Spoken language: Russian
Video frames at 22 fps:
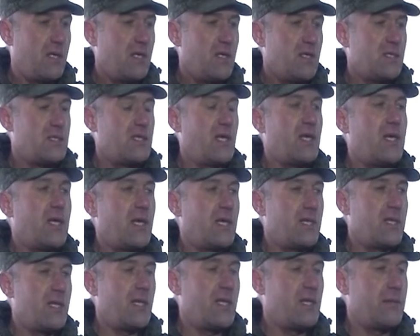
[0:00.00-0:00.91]
с
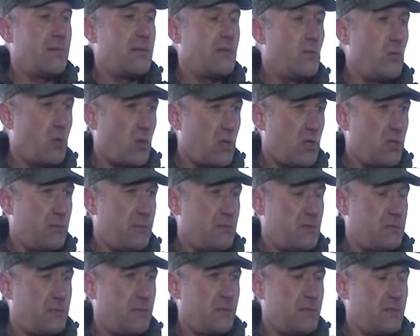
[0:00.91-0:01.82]
региональными органами
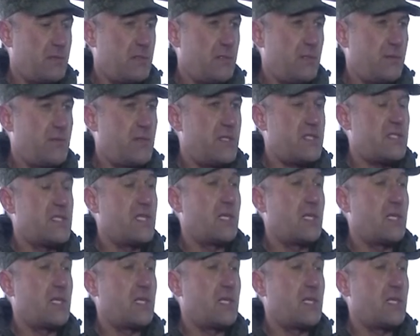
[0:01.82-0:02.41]
исполнительной власти,